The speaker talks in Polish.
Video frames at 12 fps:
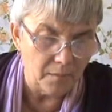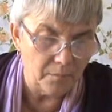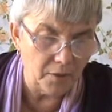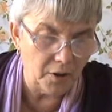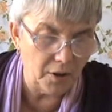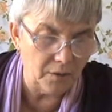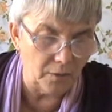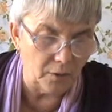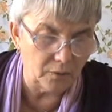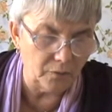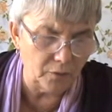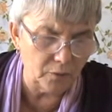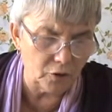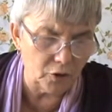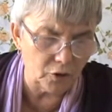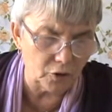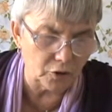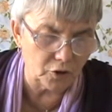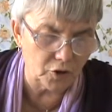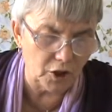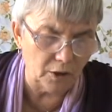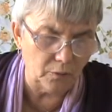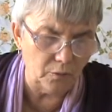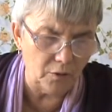by je odwrócić od
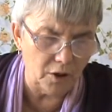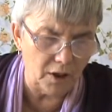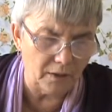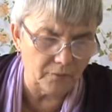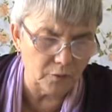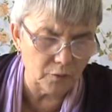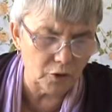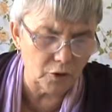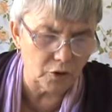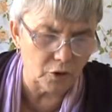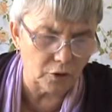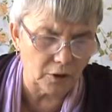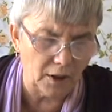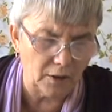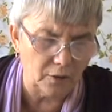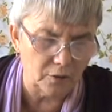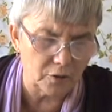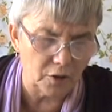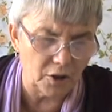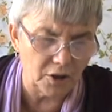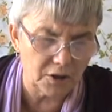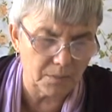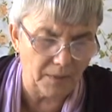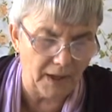grzechu i nawrócić do tego, co
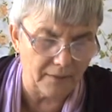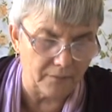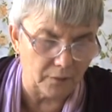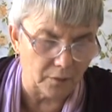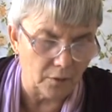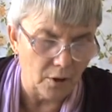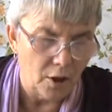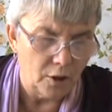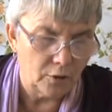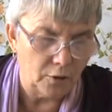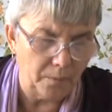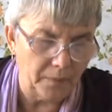jest prawdą. To